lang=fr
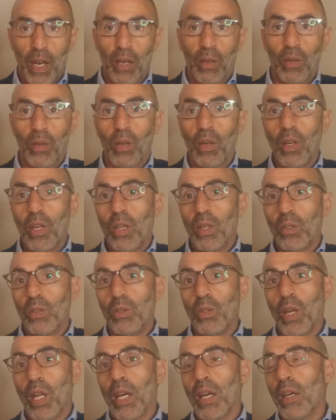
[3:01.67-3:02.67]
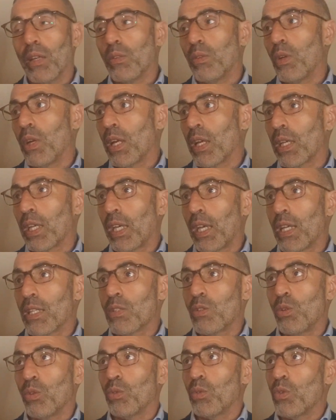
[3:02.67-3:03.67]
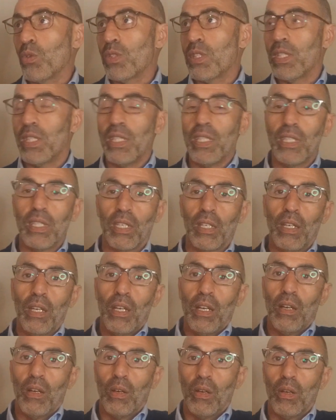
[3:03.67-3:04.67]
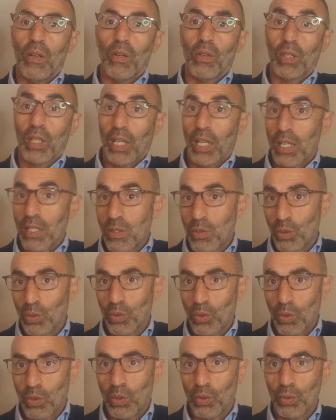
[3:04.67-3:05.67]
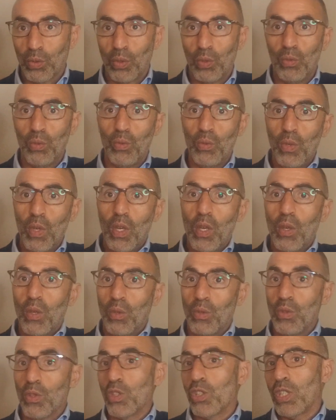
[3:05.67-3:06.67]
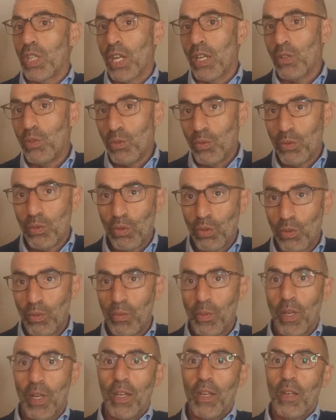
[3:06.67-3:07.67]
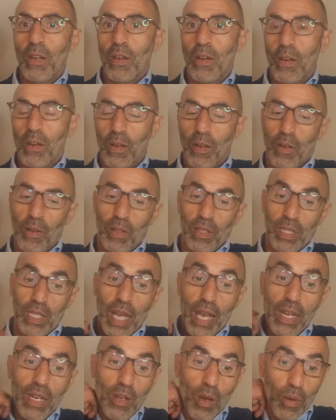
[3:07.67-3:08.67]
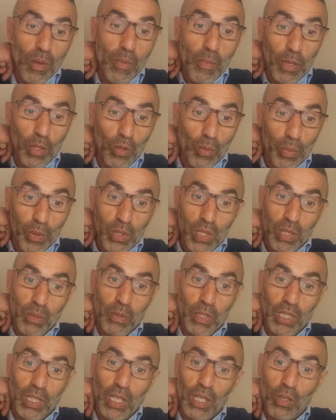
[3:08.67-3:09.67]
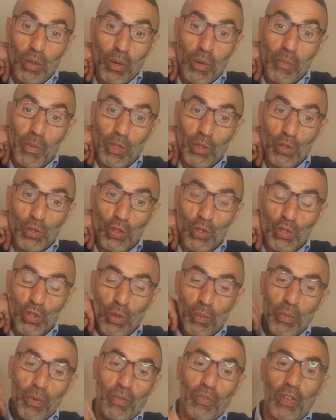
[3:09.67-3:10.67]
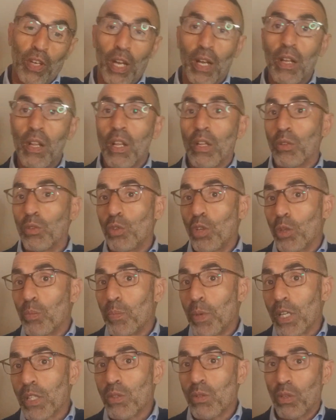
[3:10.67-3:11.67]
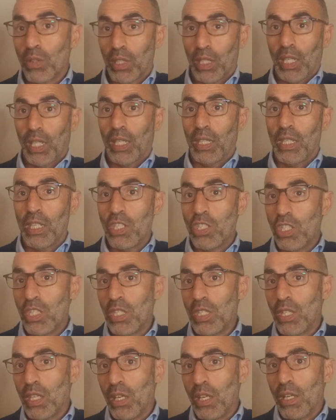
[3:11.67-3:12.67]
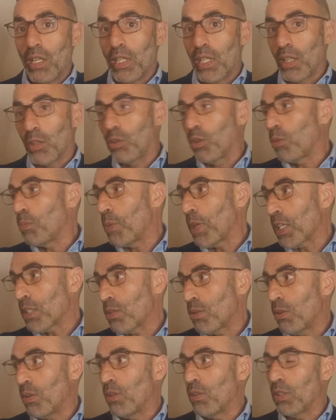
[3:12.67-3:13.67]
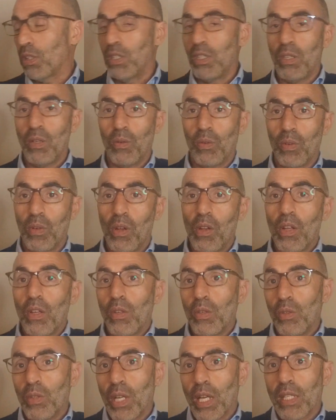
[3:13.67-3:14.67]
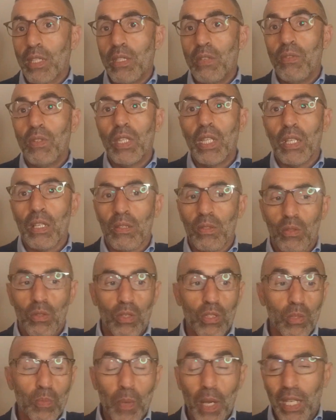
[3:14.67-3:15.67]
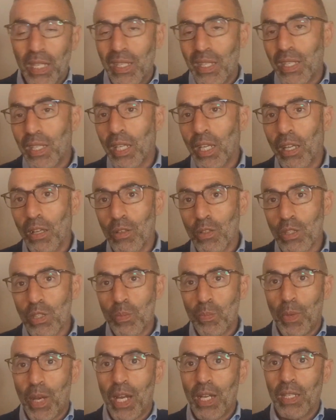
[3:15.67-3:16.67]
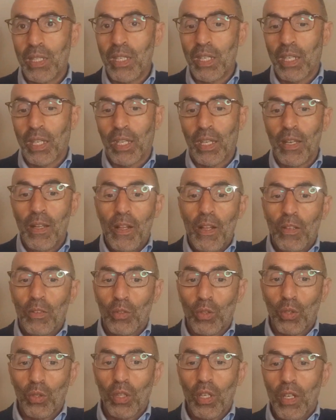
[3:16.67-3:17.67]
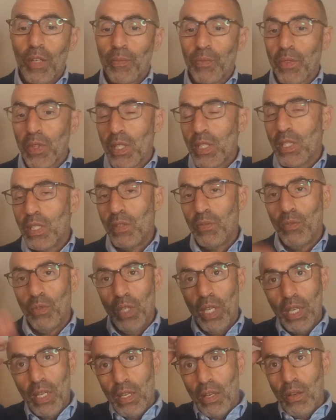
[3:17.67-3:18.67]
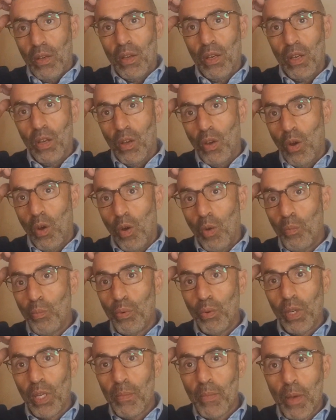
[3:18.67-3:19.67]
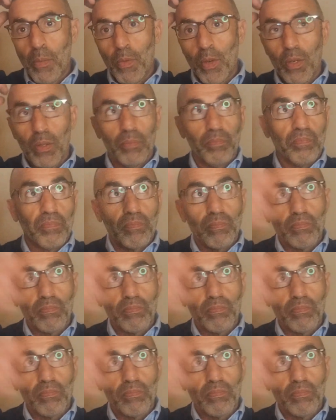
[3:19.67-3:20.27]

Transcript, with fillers: par de la, création de sites, création de contenu, une chaîne YouTube. il y a énormément de possibilités, énormément de choses qu'on peut faire. D'autres personnes créent des gîtes. Il y a d'autres personnes qui ont une activité dans un spa, qui créent un spa, qui créent. Donc, si vous voulez, on pourrait même